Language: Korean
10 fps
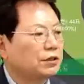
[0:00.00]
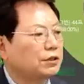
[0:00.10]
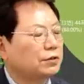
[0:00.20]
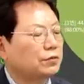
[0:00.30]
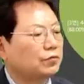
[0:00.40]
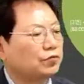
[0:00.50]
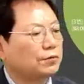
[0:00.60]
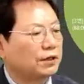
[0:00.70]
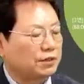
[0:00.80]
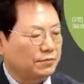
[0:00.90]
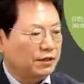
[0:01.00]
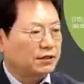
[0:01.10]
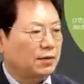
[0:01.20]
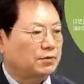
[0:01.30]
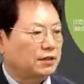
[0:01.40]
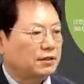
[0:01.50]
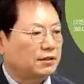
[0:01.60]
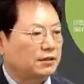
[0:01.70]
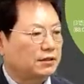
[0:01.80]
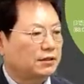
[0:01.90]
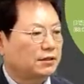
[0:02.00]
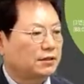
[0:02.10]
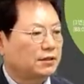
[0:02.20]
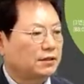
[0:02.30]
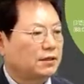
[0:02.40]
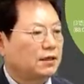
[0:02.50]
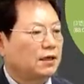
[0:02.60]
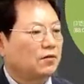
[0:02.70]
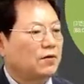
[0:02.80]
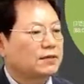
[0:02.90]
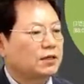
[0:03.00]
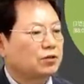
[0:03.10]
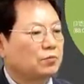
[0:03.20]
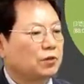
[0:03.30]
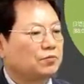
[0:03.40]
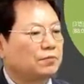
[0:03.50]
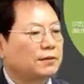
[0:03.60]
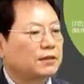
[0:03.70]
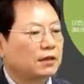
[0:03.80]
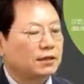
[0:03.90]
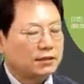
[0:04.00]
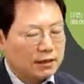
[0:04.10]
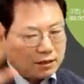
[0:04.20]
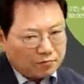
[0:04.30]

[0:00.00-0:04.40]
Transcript: 의견이 두 분 계십니다. 4%. 황색 전면 불박차가